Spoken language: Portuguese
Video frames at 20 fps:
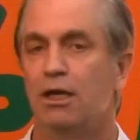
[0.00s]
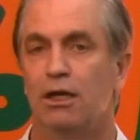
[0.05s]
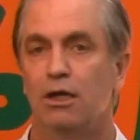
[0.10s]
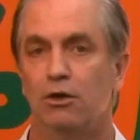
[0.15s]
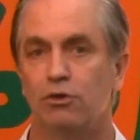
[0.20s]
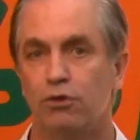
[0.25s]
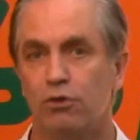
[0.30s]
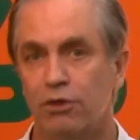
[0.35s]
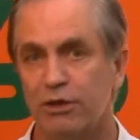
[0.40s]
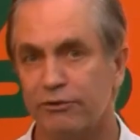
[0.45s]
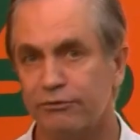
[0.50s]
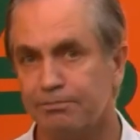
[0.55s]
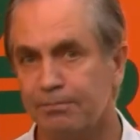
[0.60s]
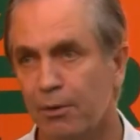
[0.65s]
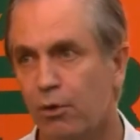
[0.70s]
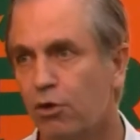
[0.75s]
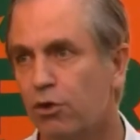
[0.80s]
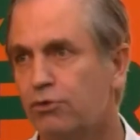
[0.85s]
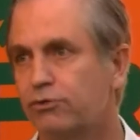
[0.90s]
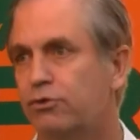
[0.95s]
Eu não
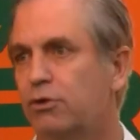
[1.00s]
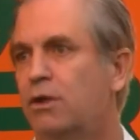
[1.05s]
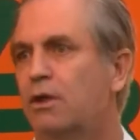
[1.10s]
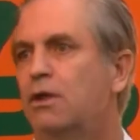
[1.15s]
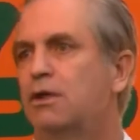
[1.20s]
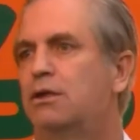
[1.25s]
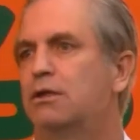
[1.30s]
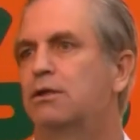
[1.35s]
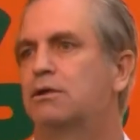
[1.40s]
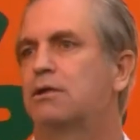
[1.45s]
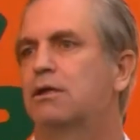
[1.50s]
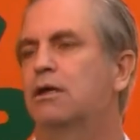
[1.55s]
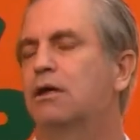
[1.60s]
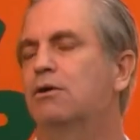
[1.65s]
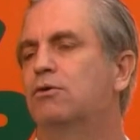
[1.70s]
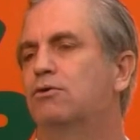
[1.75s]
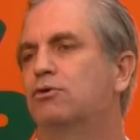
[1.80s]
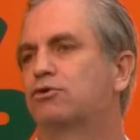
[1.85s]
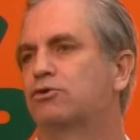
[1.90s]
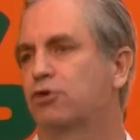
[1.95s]
respondo.
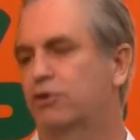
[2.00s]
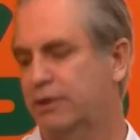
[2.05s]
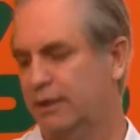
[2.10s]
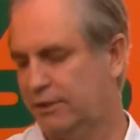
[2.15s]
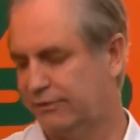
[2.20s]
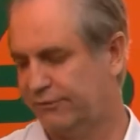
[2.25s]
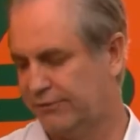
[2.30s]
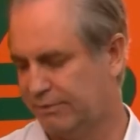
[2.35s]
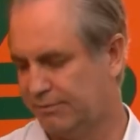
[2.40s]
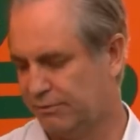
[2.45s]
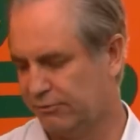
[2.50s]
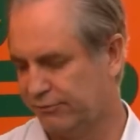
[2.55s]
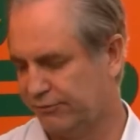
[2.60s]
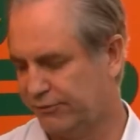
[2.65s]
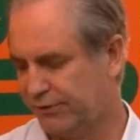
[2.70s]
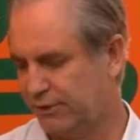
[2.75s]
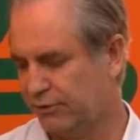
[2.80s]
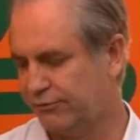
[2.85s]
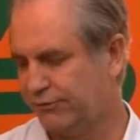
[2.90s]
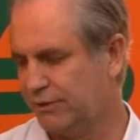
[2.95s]
Então, o que eu quero dizer para
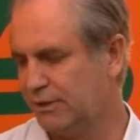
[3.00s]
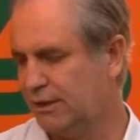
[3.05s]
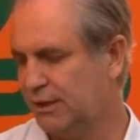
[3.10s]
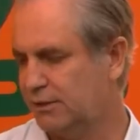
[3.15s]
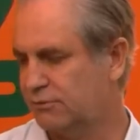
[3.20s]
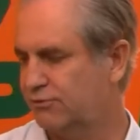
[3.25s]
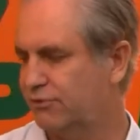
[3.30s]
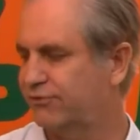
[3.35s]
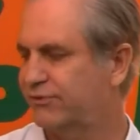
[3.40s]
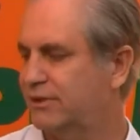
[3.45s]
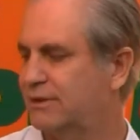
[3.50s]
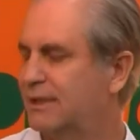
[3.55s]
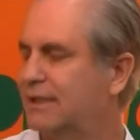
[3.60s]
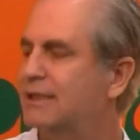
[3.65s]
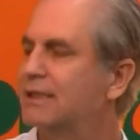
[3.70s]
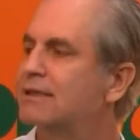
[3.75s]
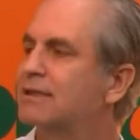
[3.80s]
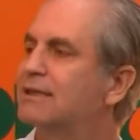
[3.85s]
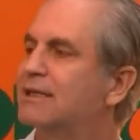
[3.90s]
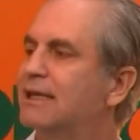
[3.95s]
você é o seguinte: você tem
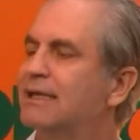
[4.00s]
que ter